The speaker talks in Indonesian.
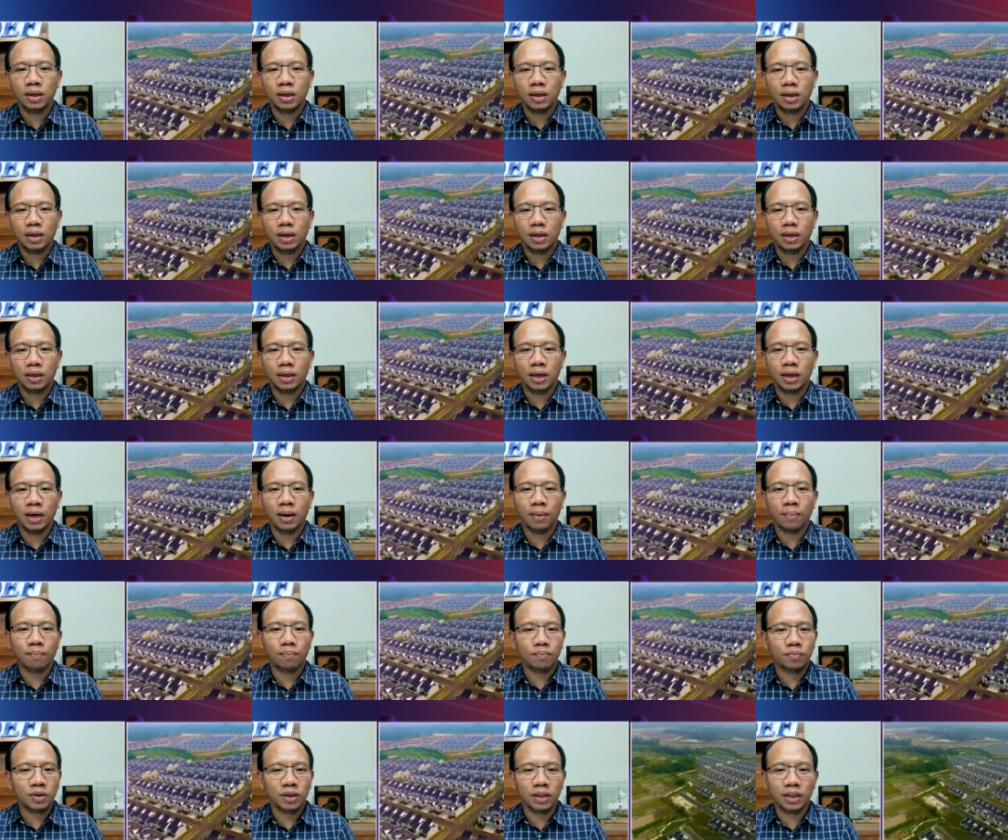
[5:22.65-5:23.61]
ya
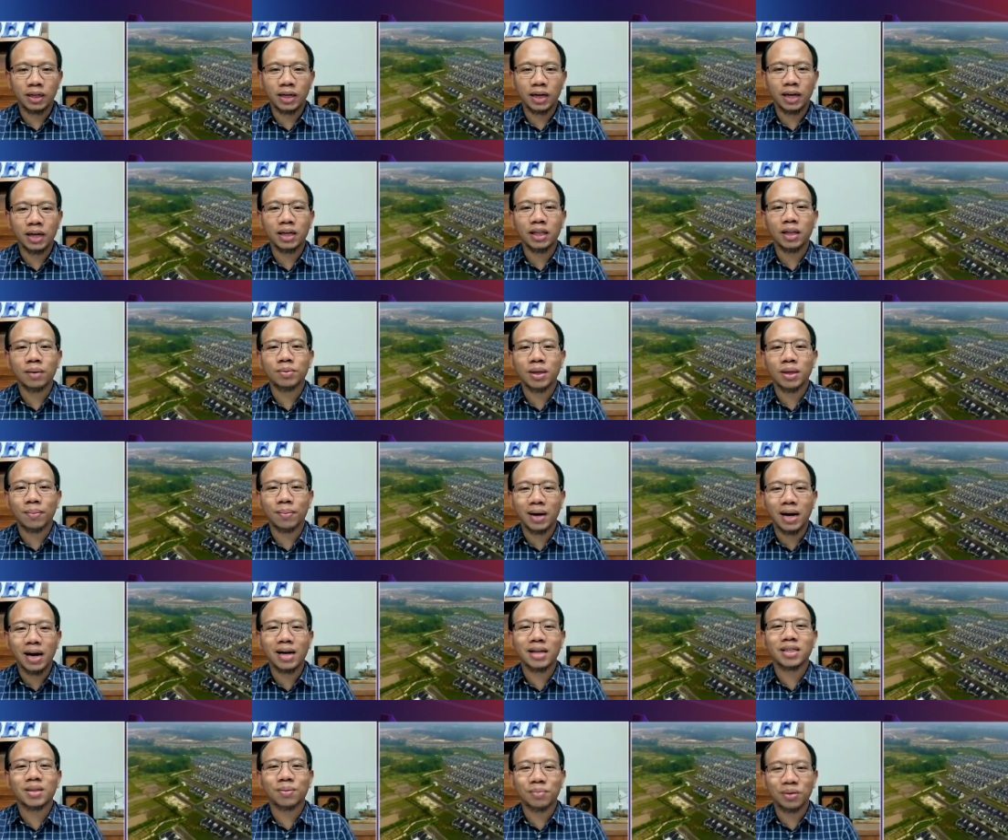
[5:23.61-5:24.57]
setidaknya kita bisa menahan
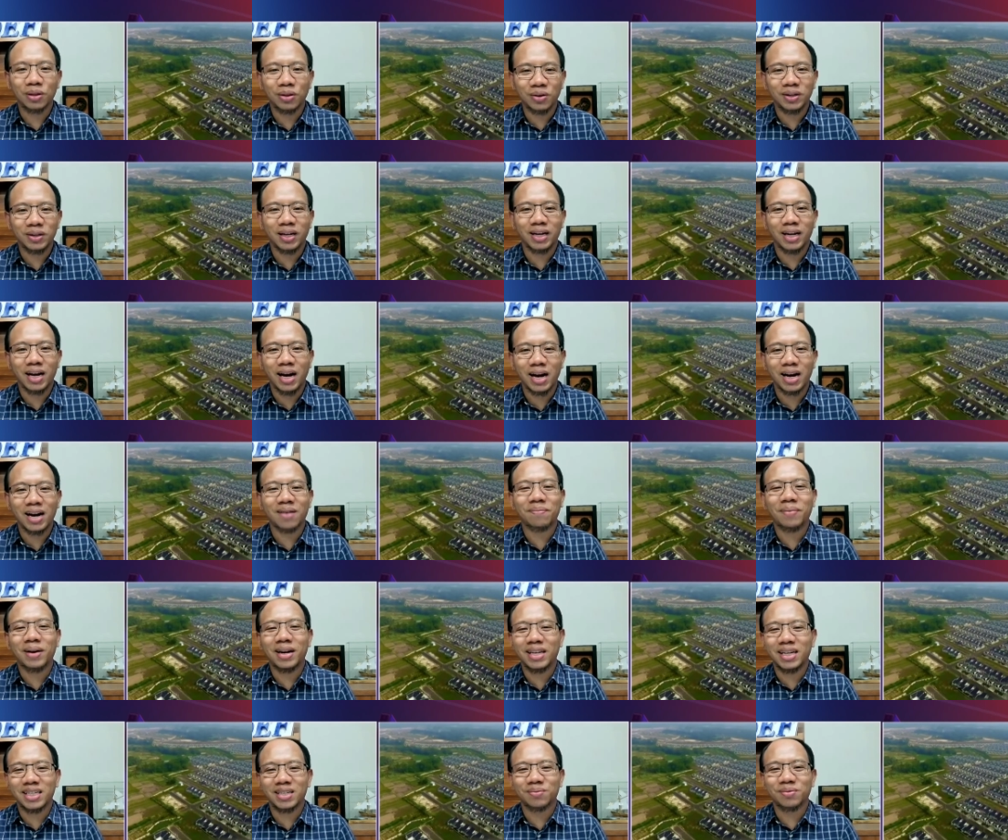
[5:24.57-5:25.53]
sebetulnya ya
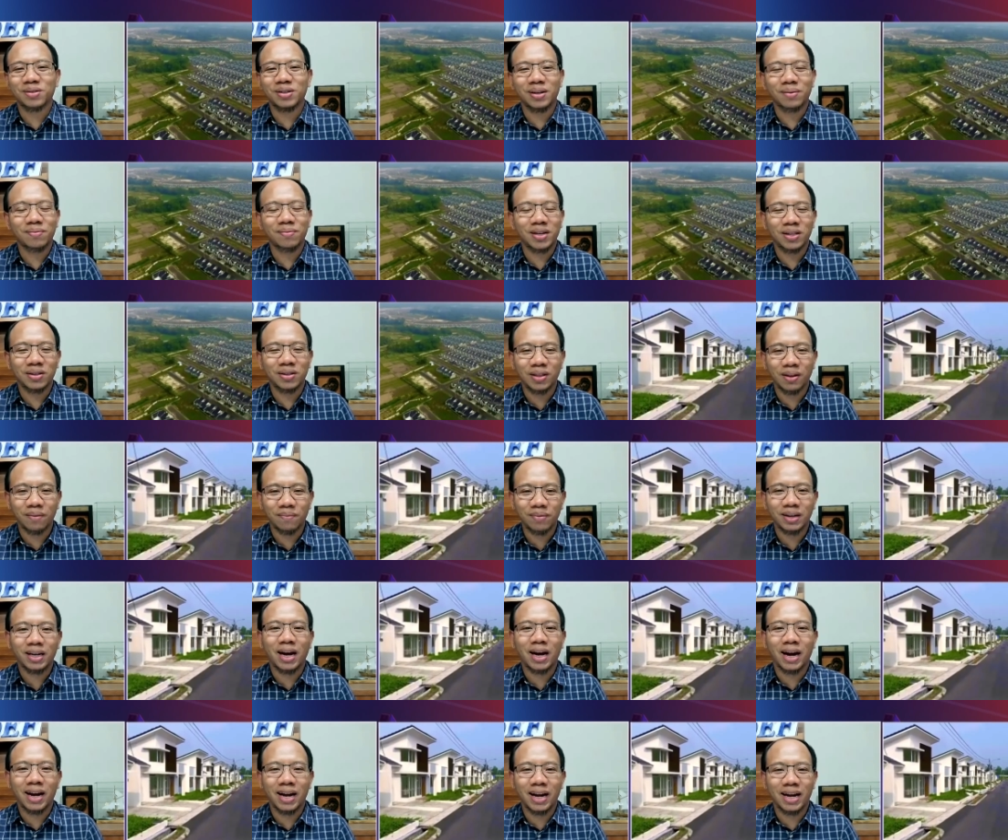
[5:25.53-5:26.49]
harapannya sebetulnya begitu tapi
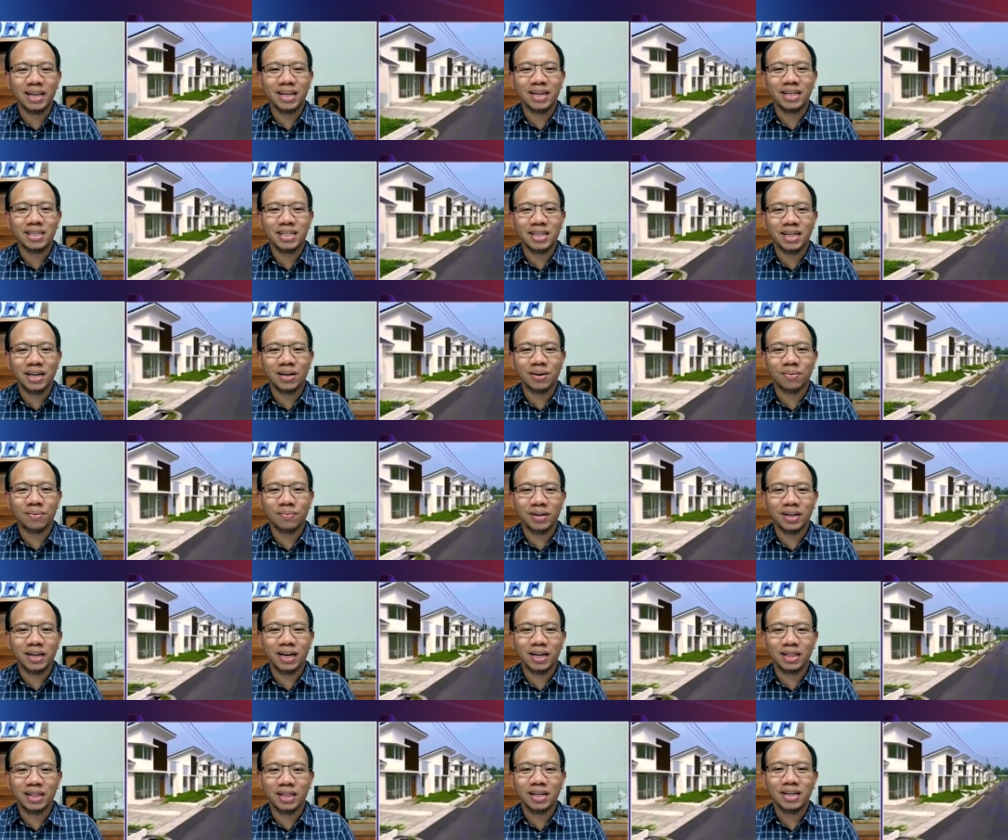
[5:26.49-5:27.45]
kayaknya sih kalau
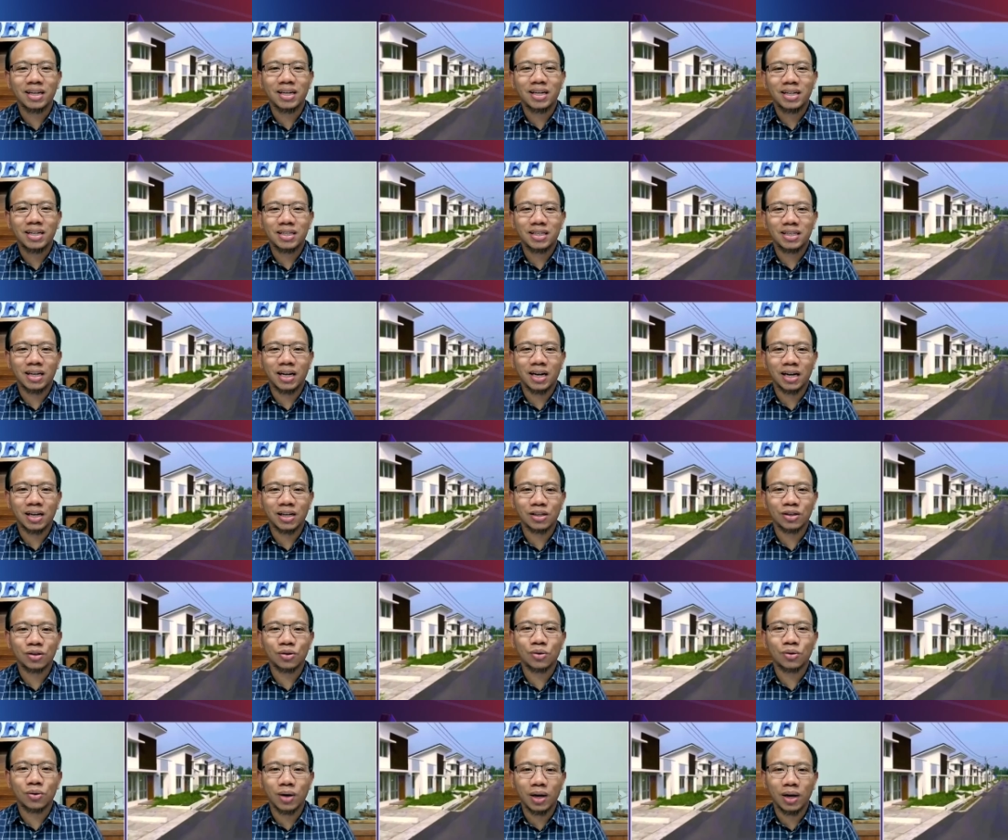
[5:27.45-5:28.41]
melihat secara
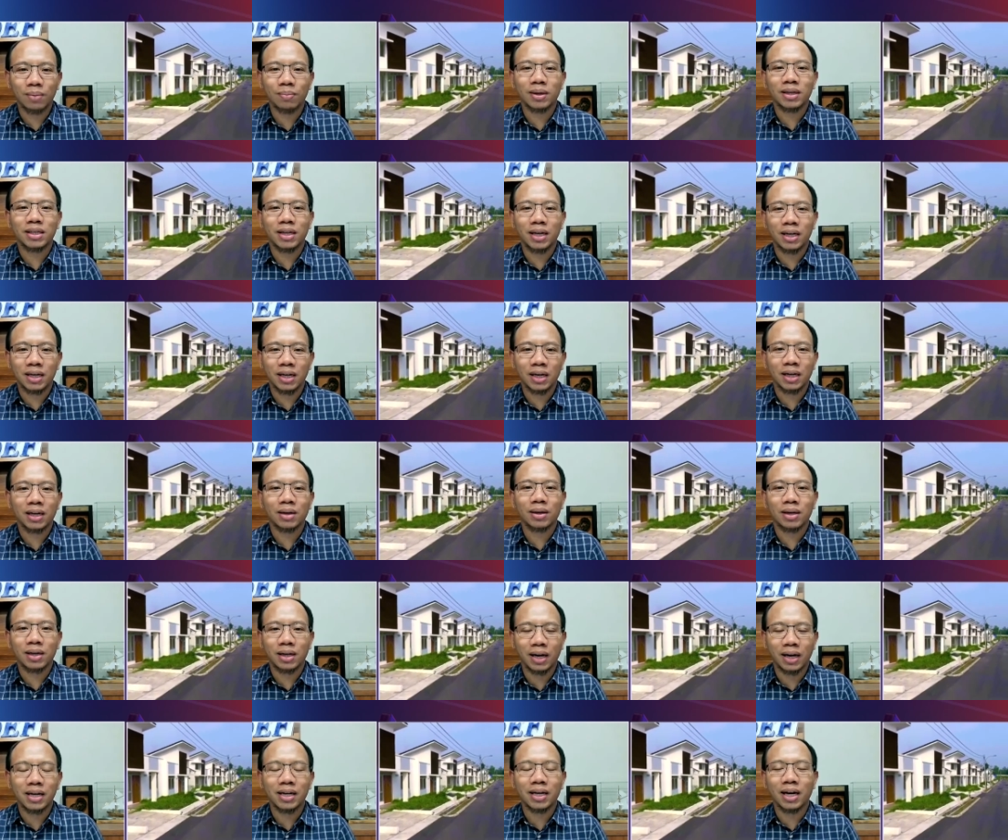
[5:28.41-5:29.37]
keseluruhan masih ada
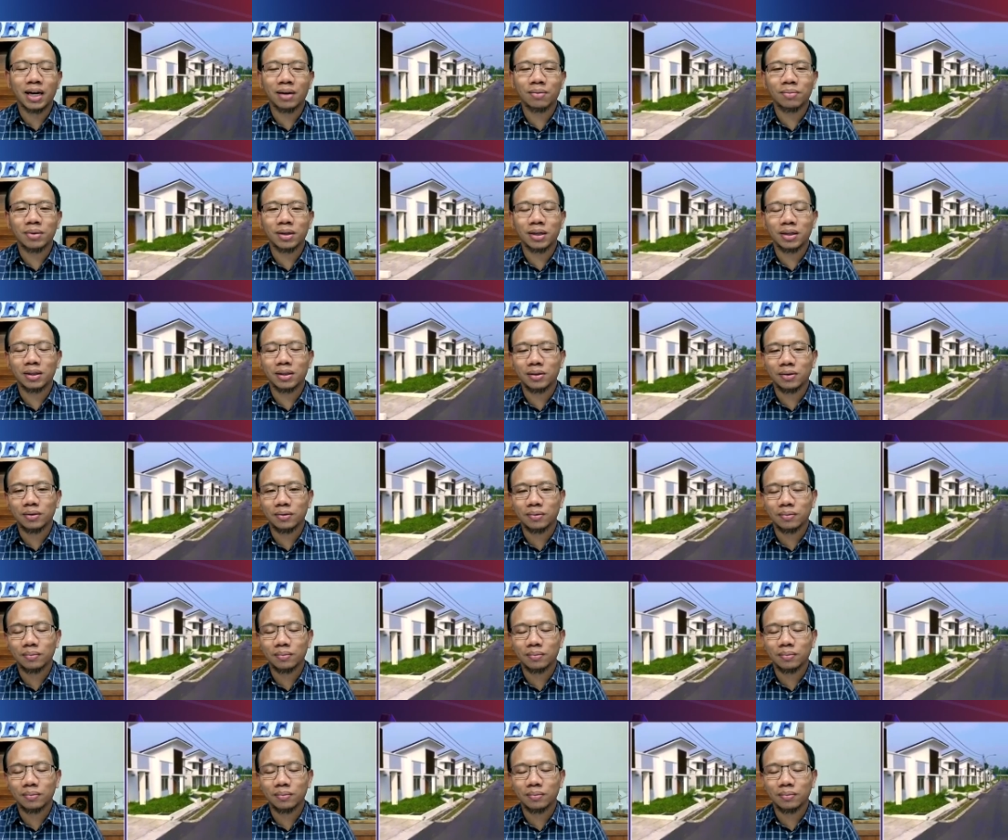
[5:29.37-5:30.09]
kenaikan begitu.